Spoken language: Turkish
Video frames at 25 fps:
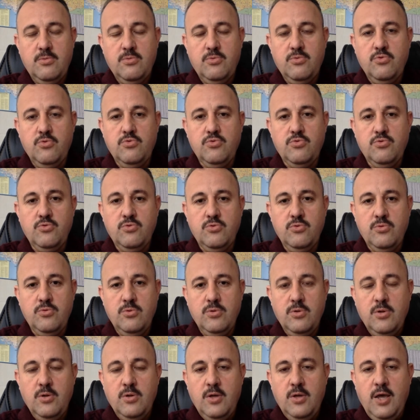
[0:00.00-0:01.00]
düzgün
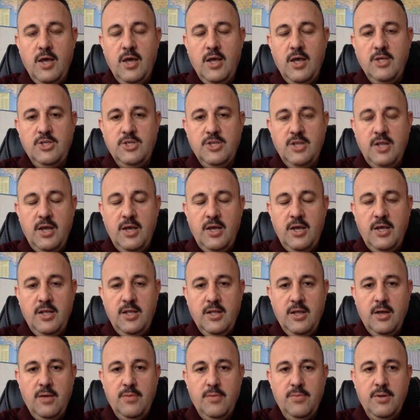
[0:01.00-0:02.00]
elçiler
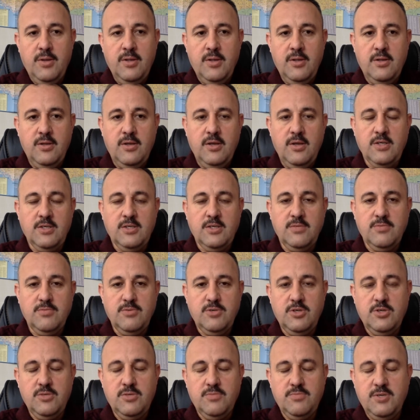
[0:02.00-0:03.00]
hitaben
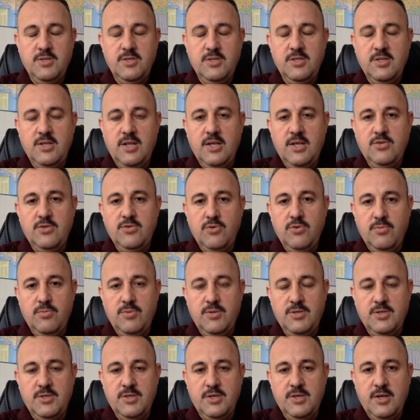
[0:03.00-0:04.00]
yazılmış bir dilekçe
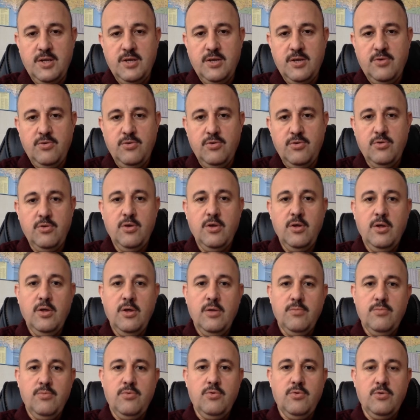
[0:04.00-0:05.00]
olması gerekiyor.
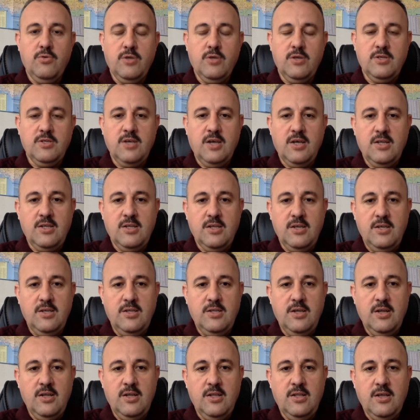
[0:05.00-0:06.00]
Bunu da zaten
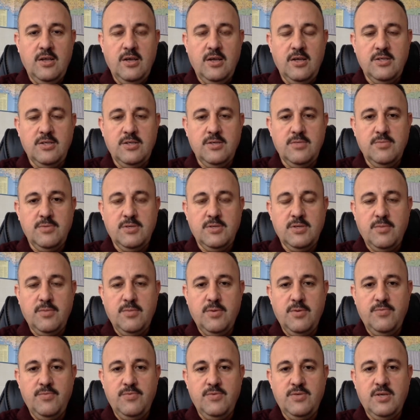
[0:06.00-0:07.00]
internete yazdığımız
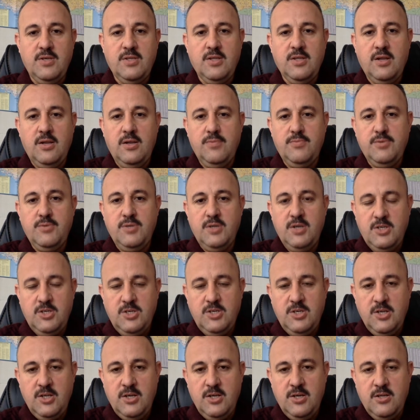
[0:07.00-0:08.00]
zaman bize talep
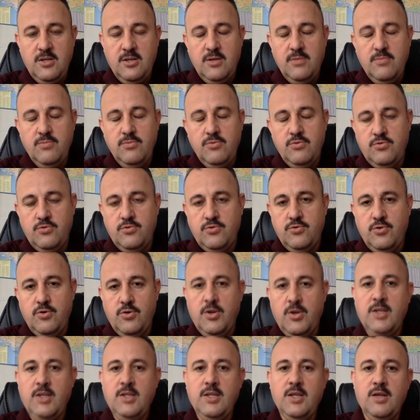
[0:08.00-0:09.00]
dilekçeleri de bir sürü
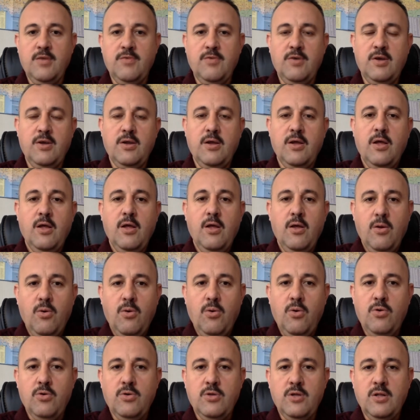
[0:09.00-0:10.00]
örnekleri var
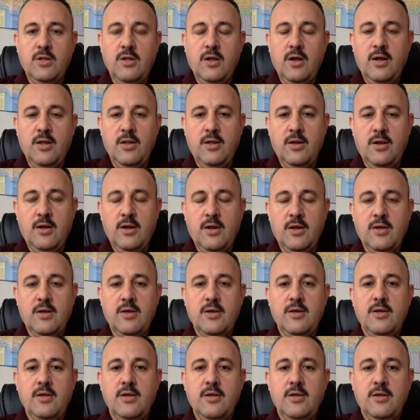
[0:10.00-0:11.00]
oradan alarak
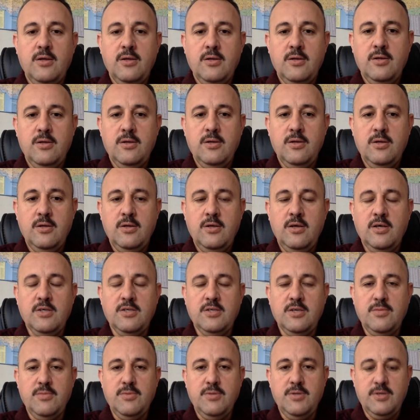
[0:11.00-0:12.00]
e,
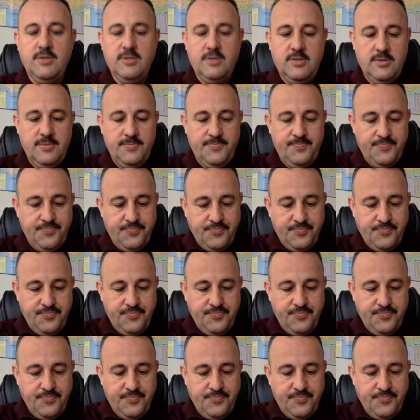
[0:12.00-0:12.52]
yazabiliriz.